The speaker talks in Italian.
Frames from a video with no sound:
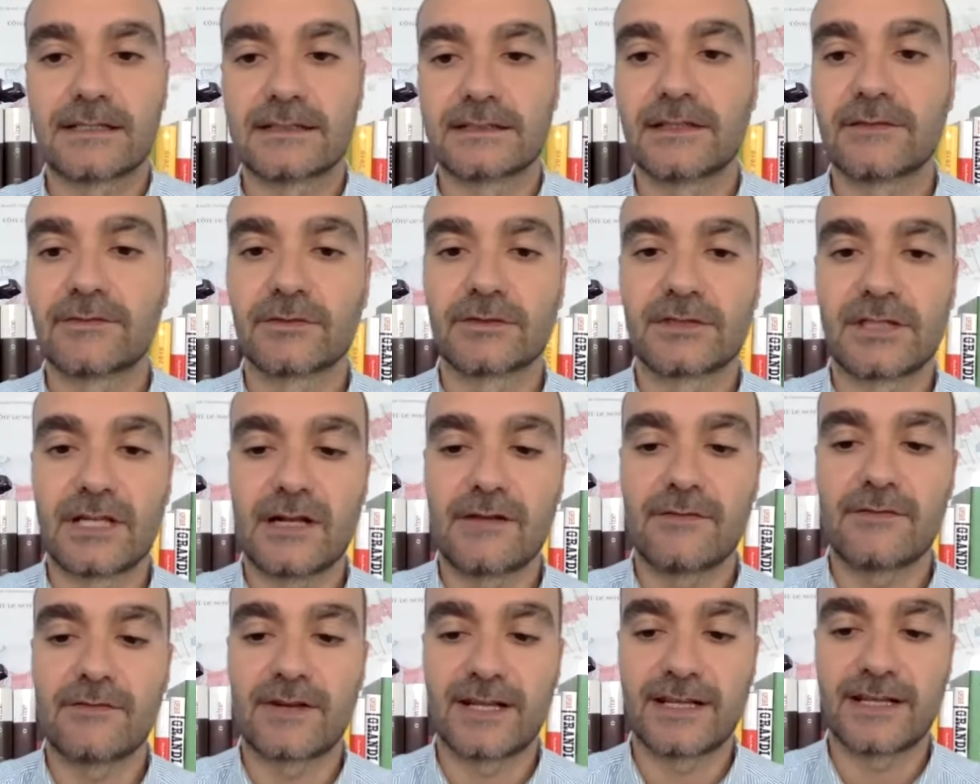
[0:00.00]
da,
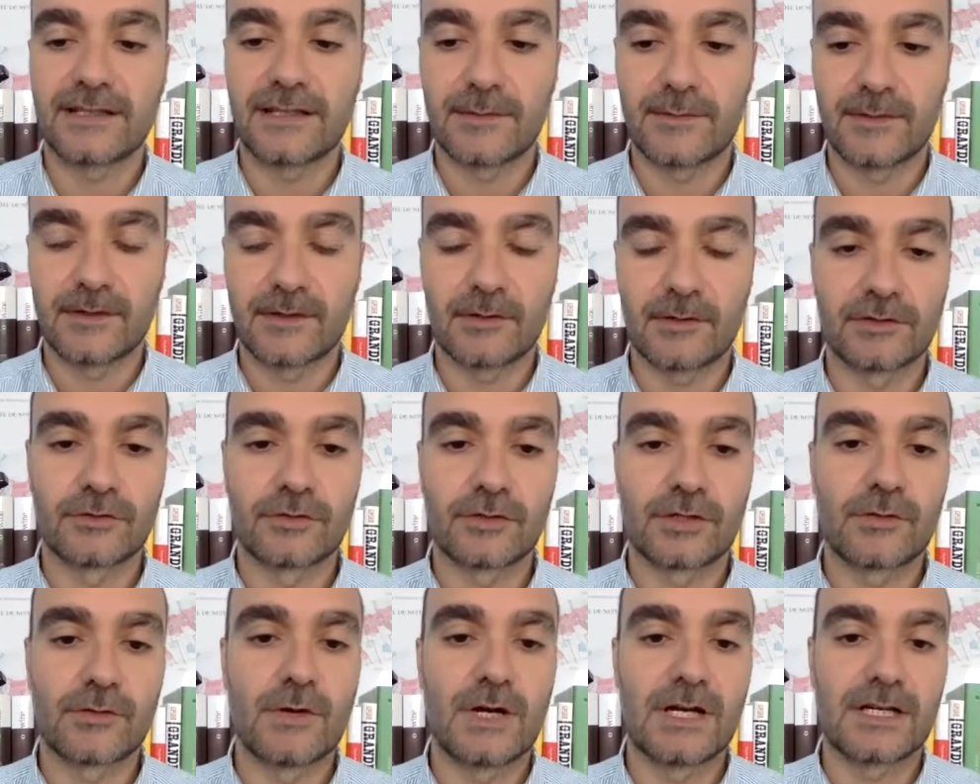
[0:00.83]
Fontana Fredda per
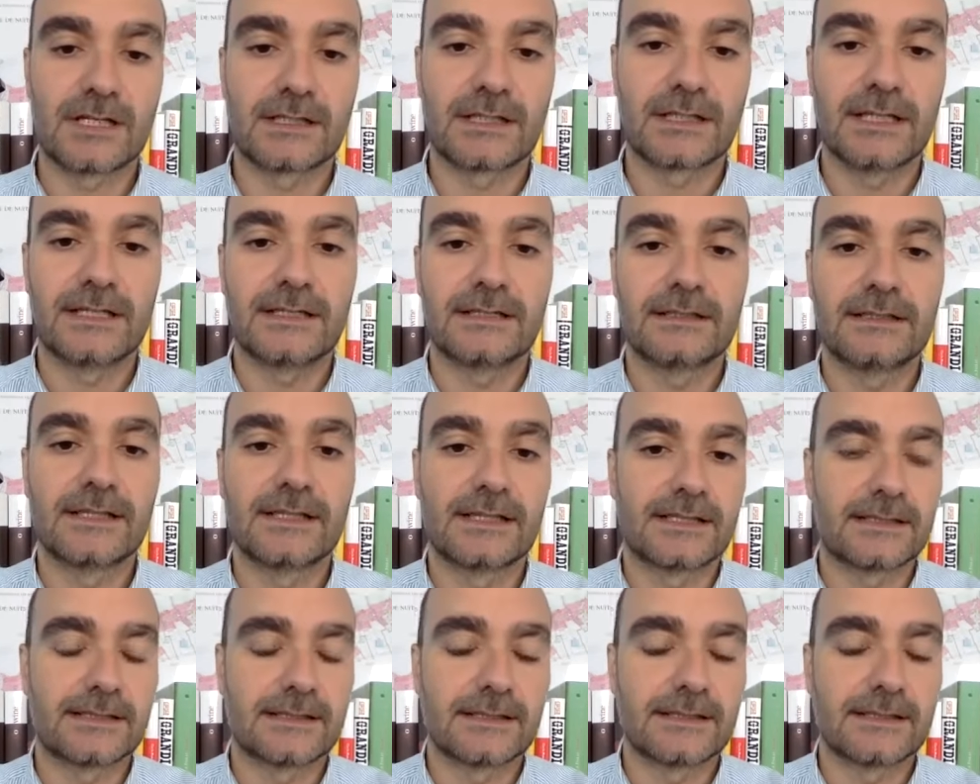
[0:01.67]
quanto riguarda la